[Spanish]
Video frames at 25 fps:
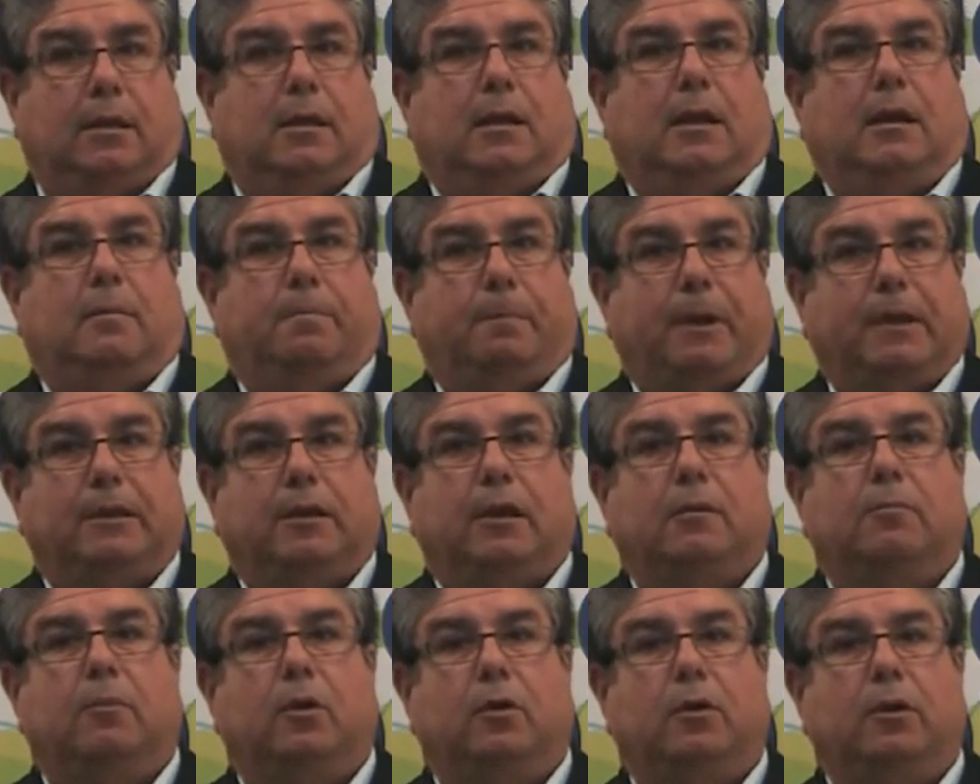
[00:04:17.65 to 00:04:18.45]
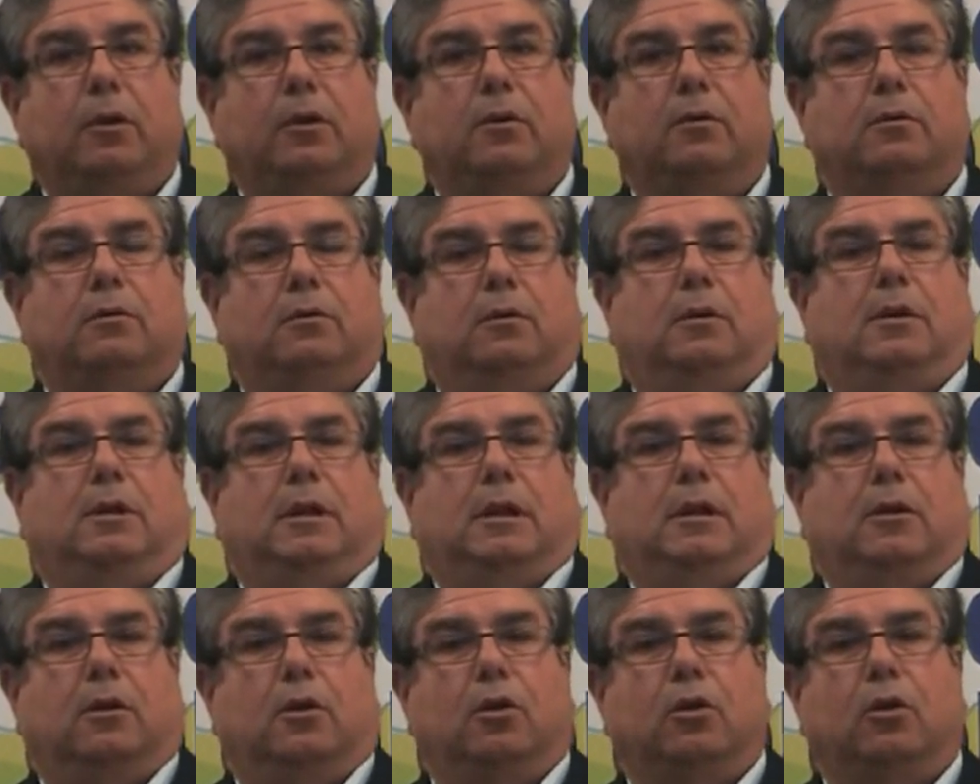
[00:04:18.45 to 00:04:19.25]
el patrimonio,
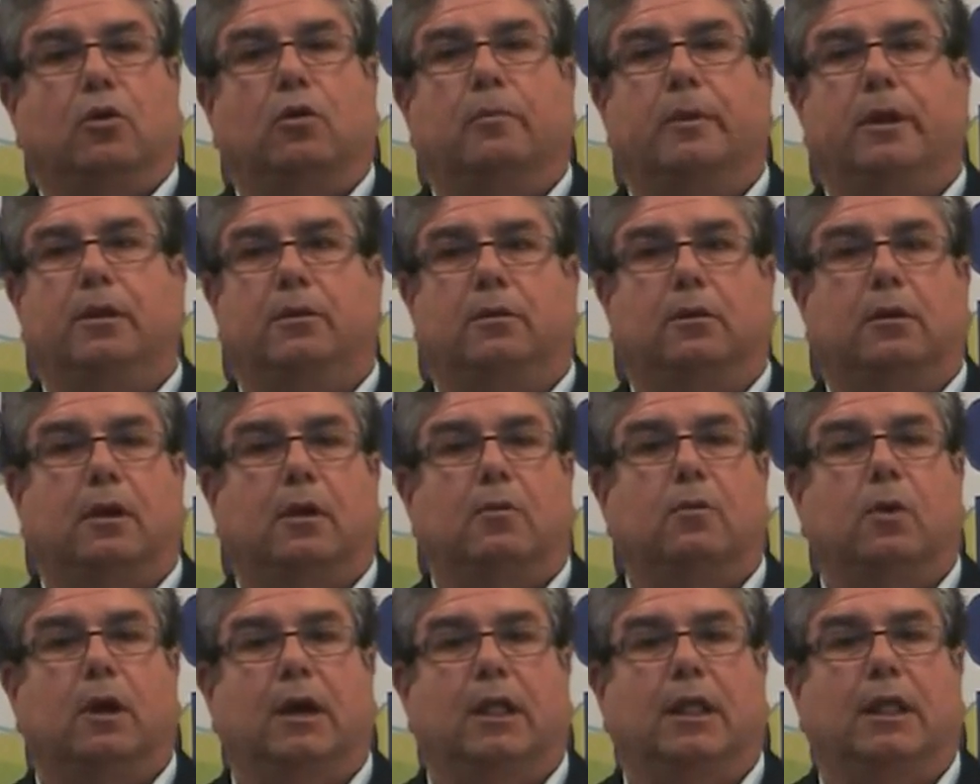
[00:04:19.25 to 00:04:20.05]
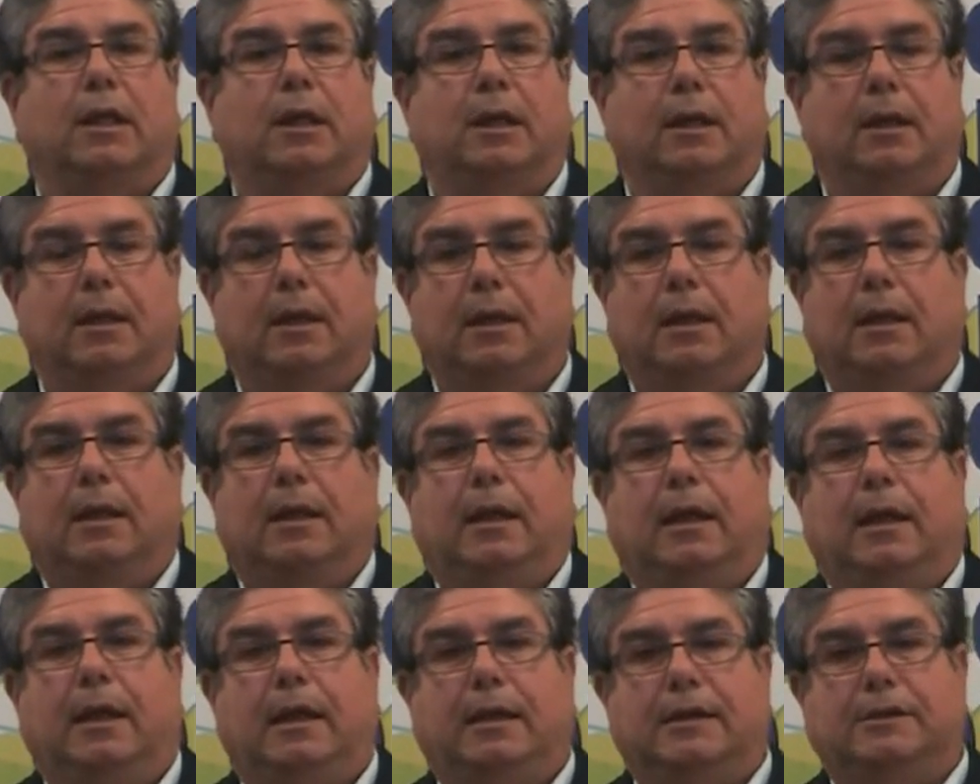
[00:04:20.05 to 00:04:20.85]
los documentos que guarda
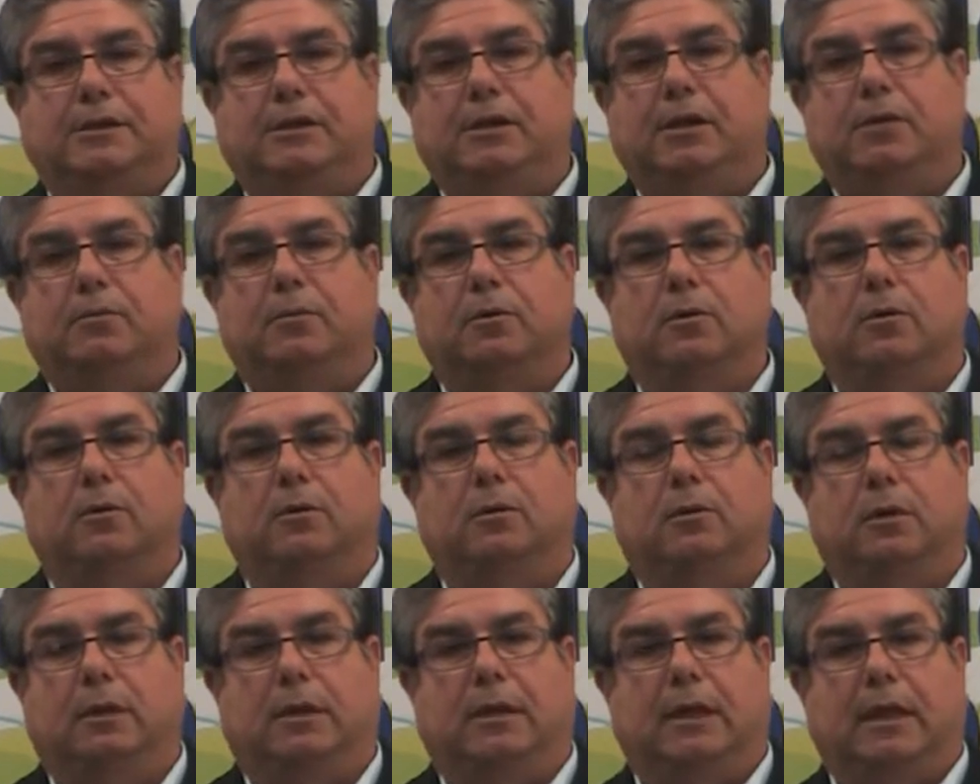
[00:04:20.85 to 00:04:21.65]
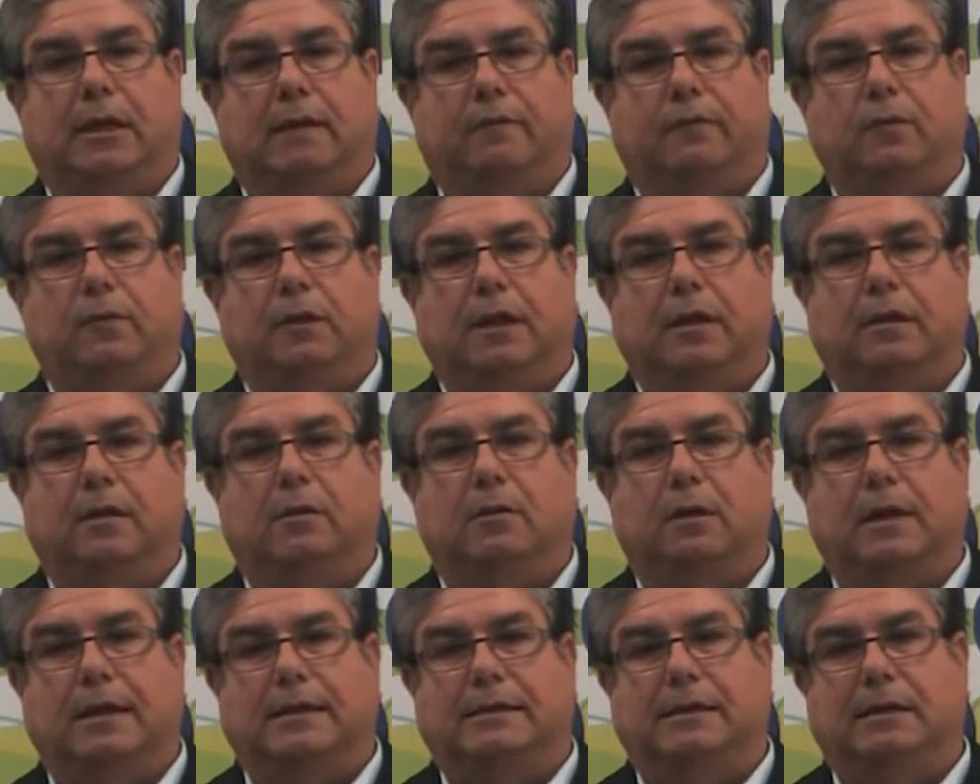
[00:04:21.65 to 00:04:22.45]
el archivo de la
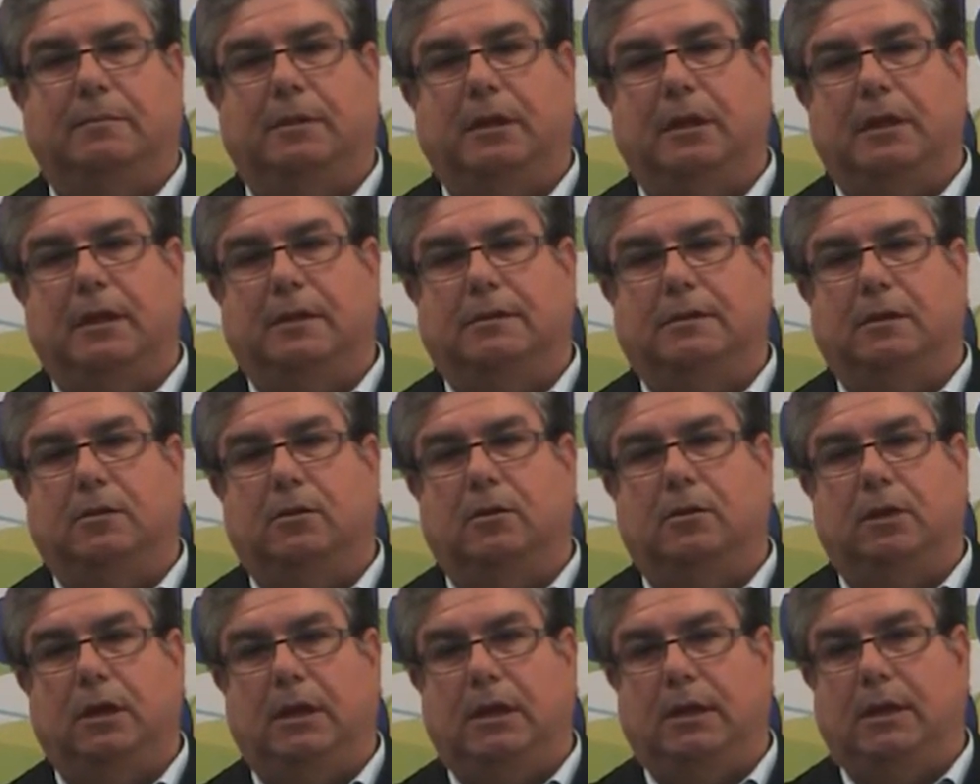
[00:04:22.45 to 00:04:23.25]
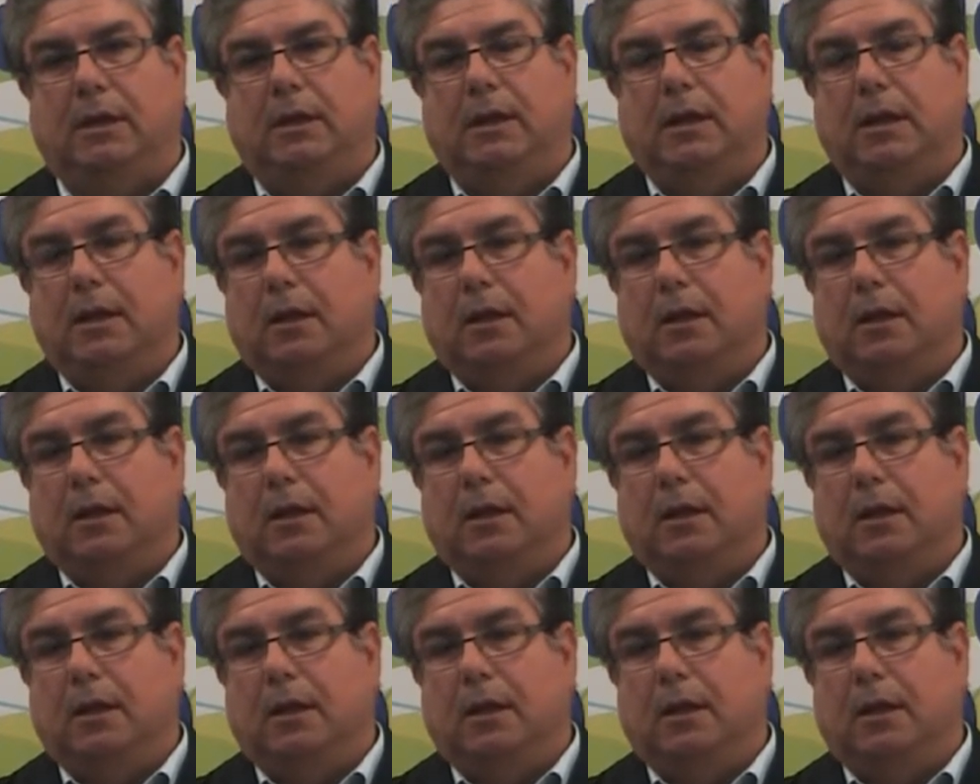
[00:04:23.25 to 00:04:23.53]
Fundación Casa Medina Sidonia,